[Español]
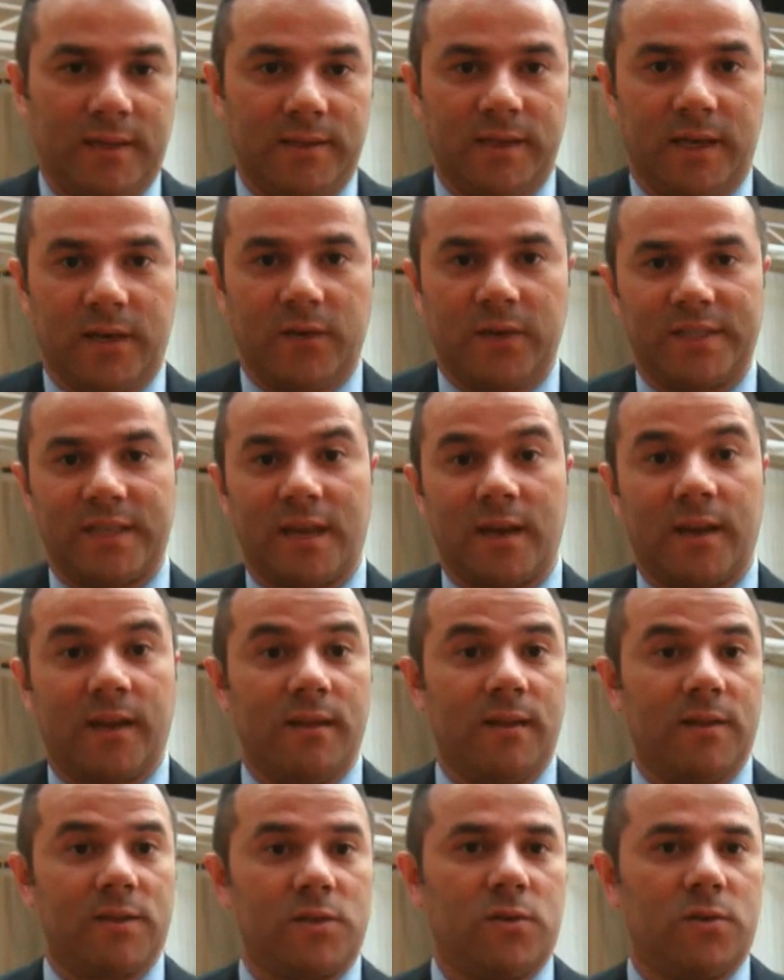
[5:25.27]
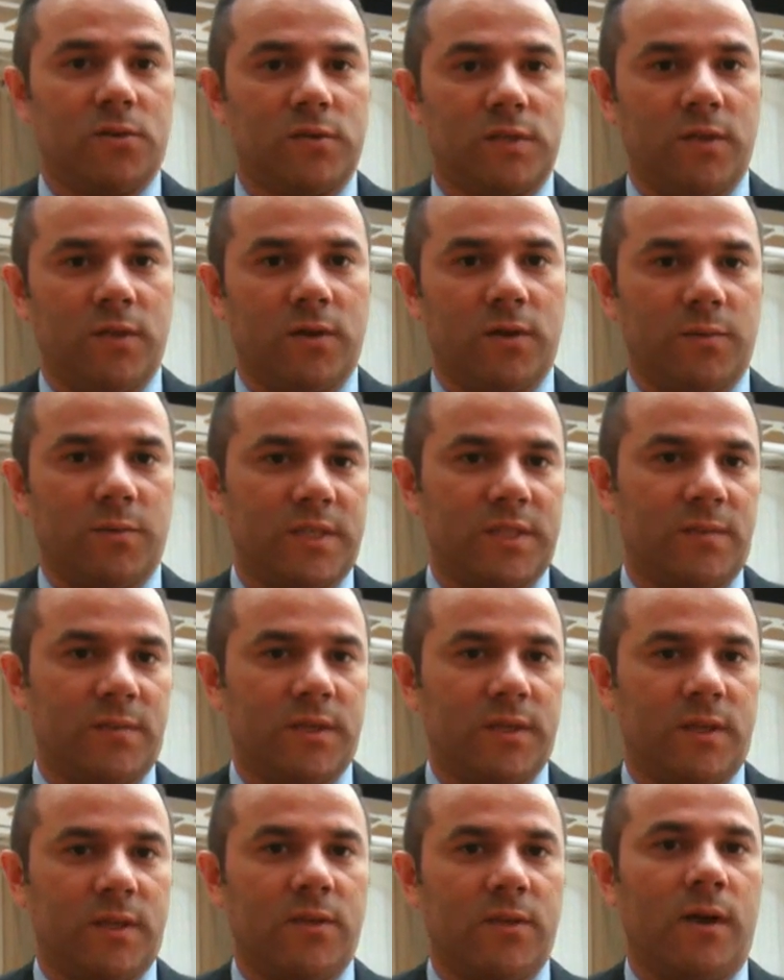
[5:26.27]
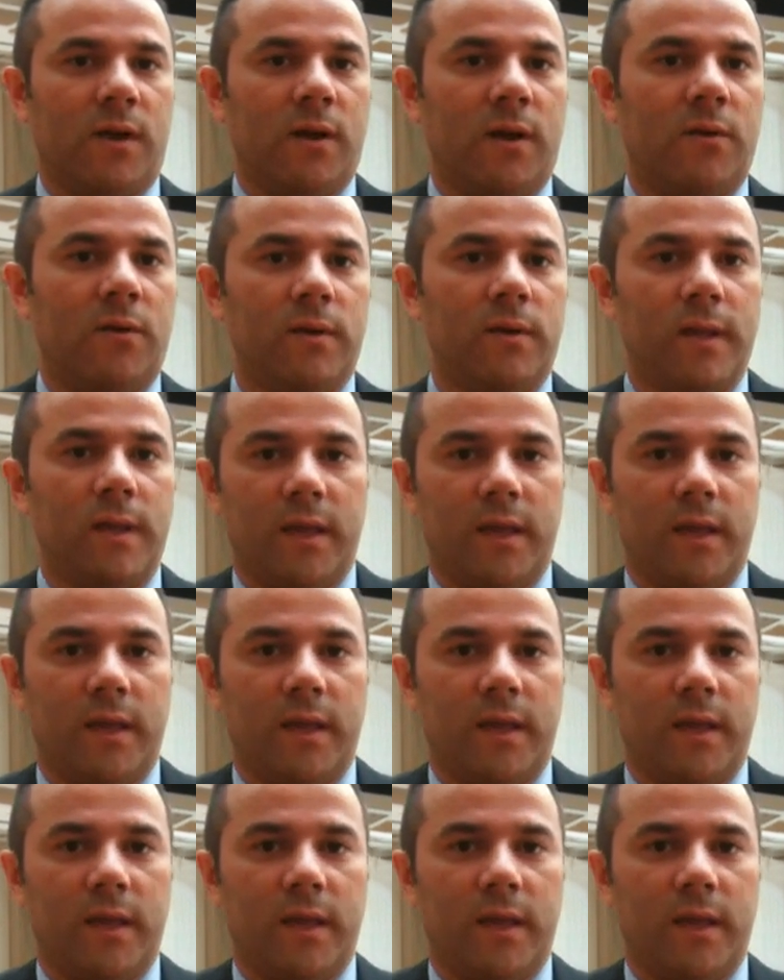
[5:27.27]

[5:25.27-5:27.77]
Ya no es alguien desconocido que me está mandando algo,